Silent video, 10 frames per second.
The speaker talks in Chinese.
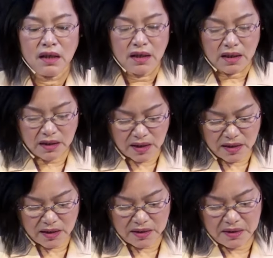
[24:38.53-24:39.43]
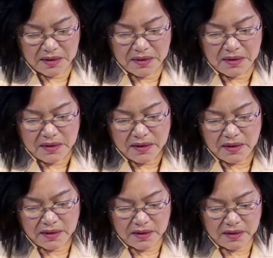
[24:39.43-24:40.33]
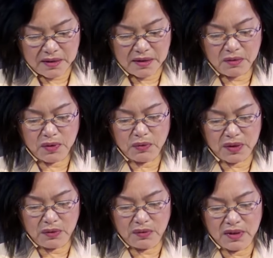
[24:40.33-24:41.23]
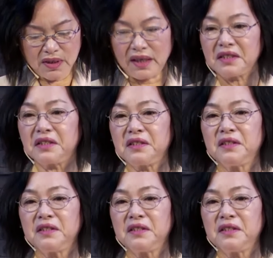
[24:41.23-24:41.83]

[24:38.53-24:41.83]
啊，等一等，等等等我运运一下气，